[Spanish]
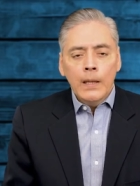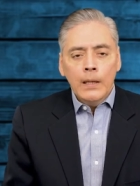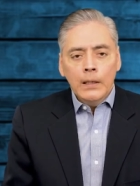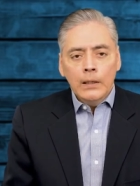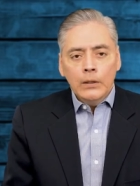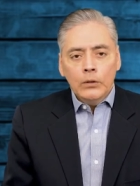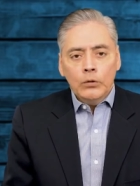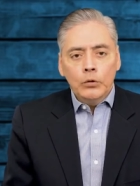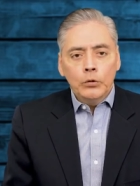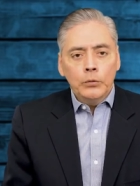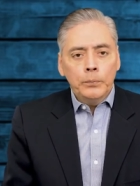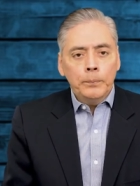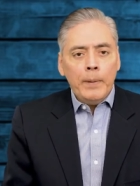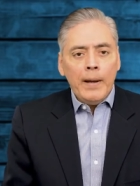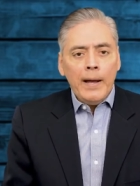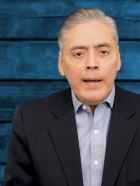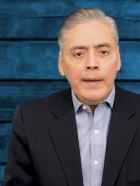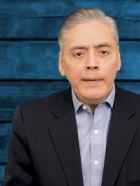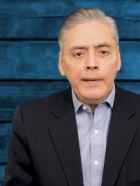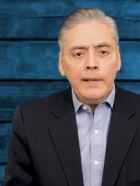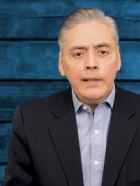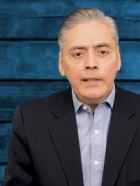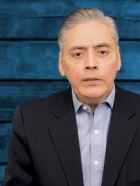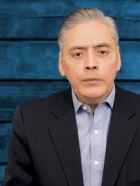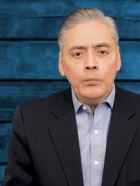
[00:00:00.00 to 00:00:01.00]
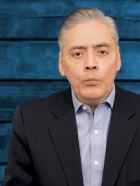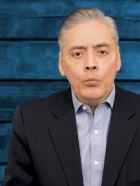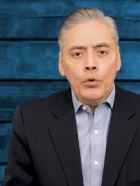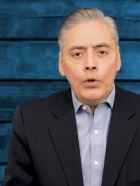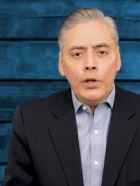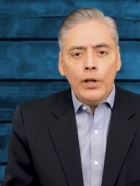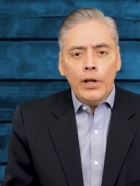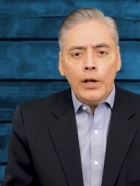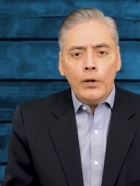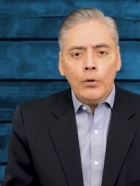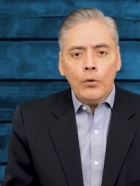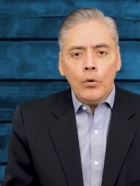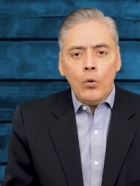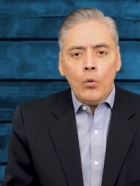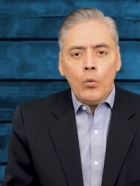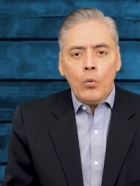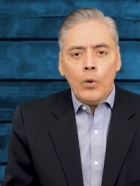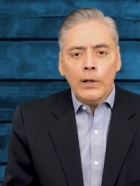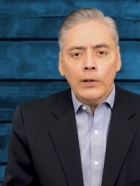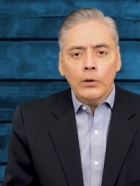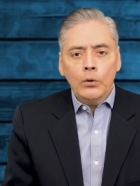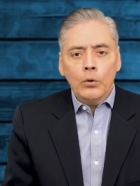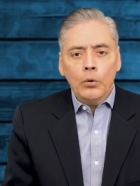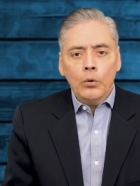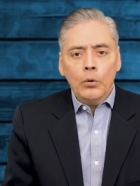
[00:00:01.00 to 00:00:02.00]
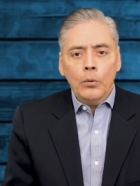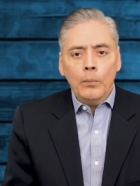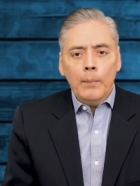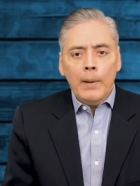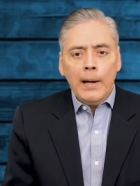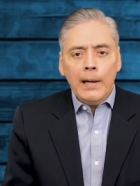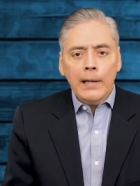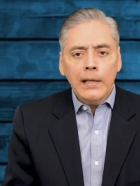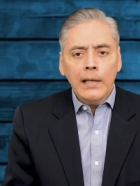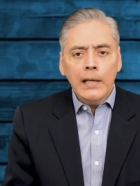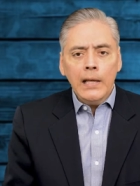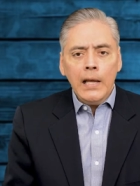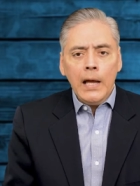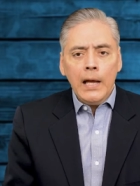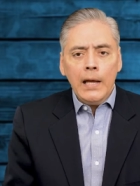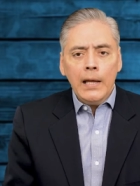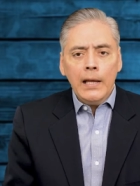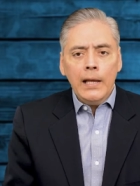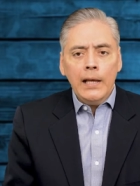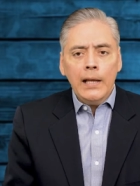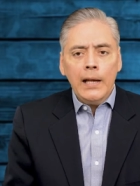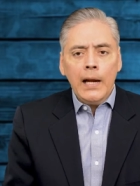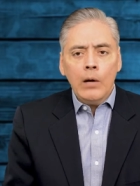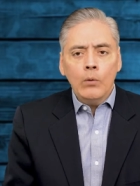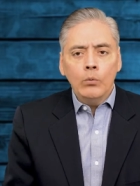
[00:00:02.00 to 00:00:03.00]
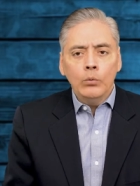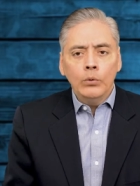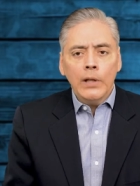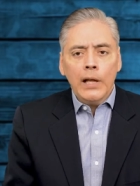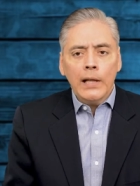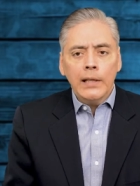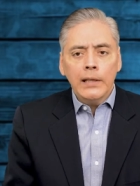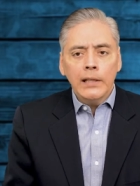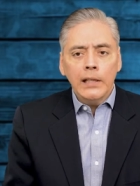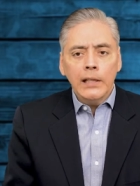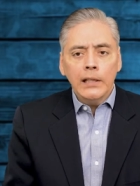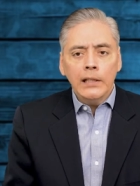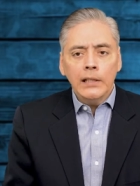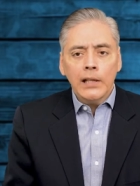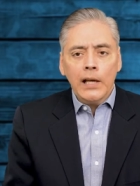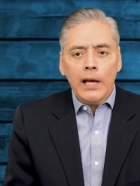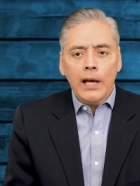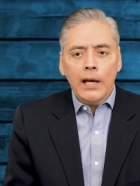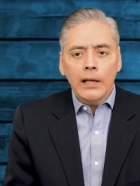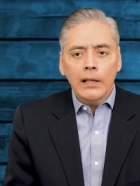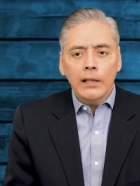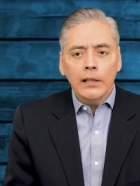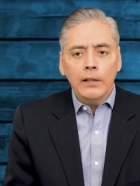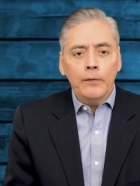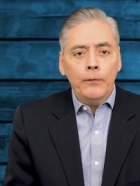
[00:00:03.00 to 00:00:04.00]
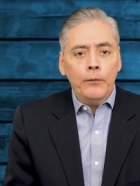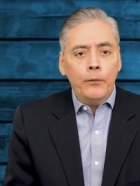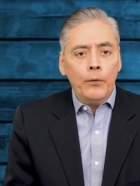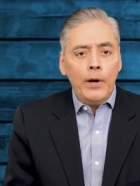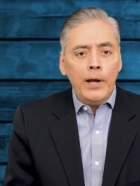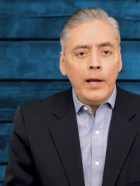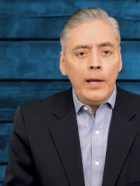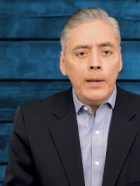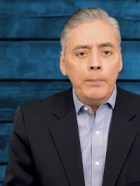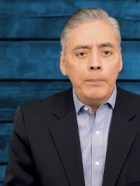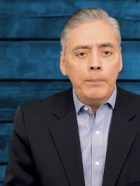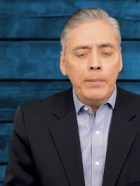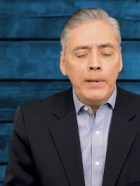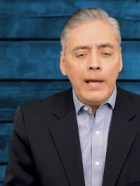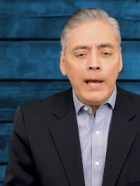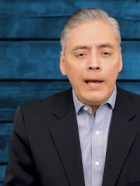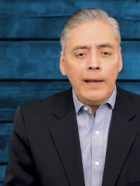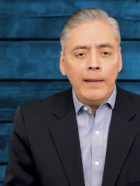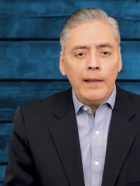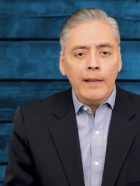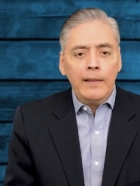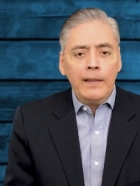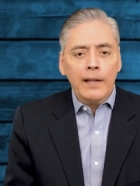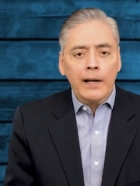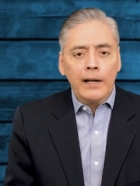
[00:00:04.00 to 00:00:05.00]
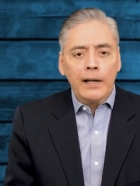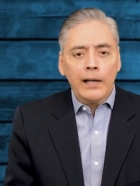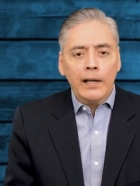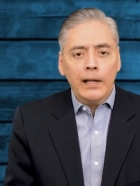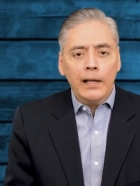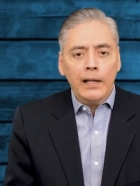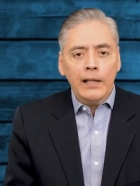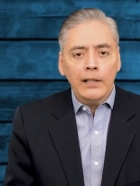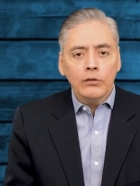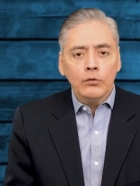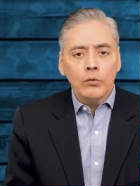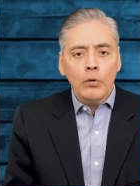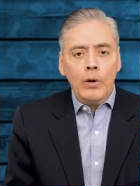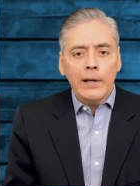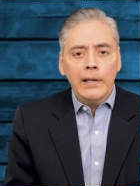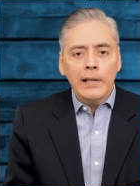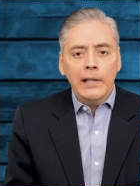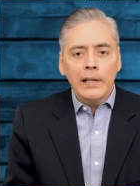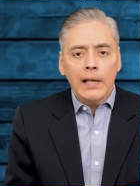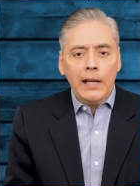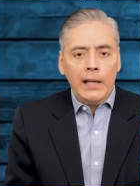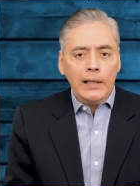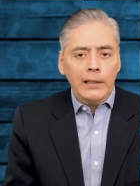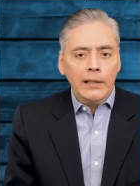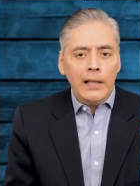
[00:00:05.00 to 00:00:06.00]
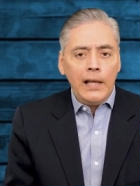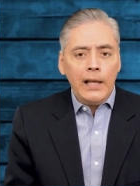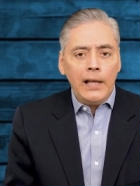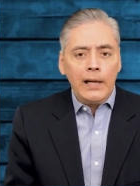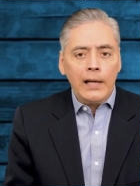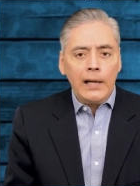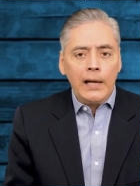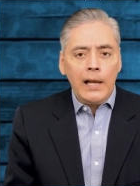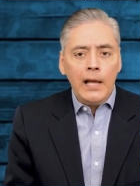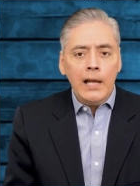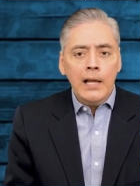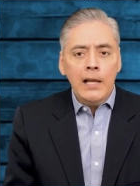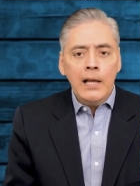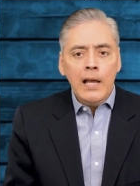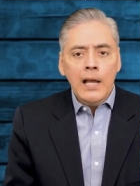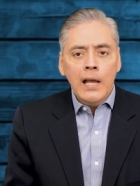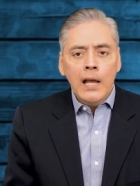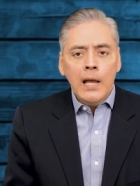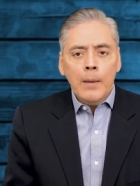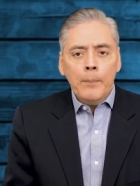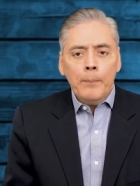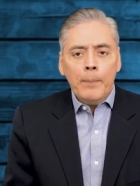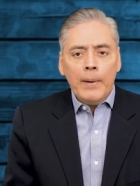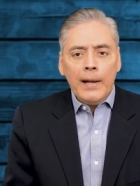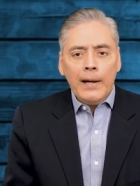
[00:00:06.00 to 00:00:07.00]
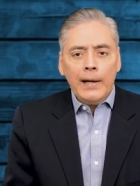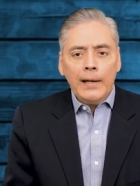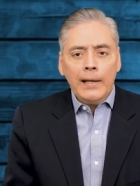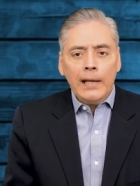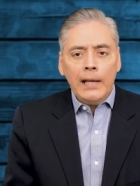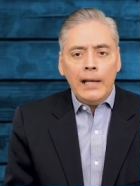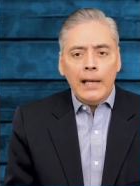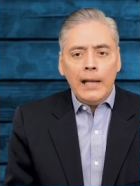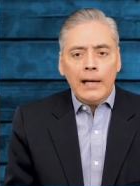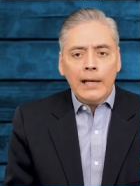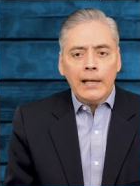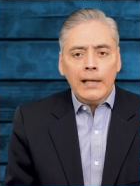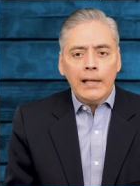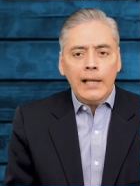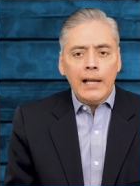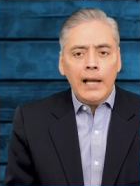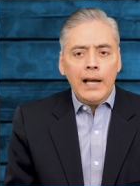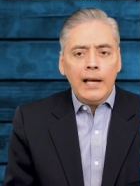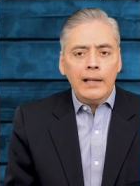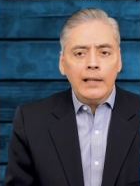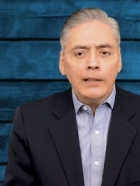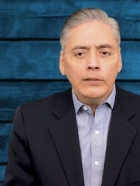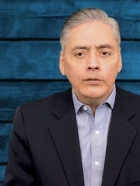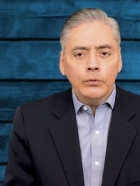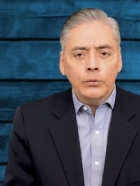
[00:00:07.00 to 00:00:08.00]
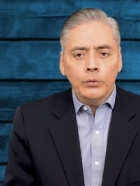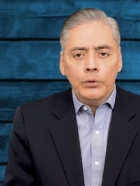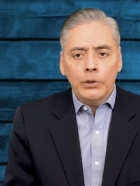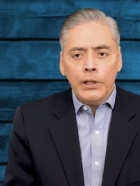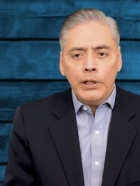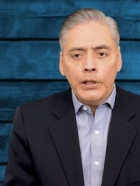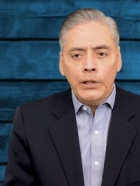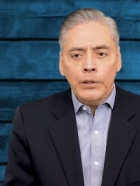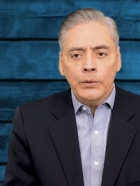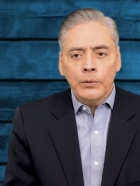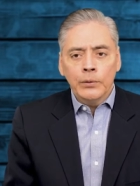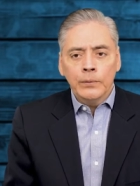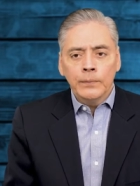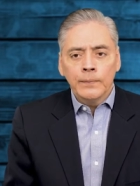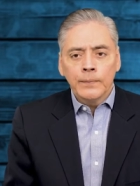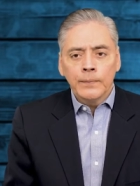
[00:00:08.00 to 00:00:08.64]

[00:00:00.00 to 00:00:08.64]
Sus padres murieron cuando María era una niña y fue enviada de regreso a Inglaterra para que la criara su tío.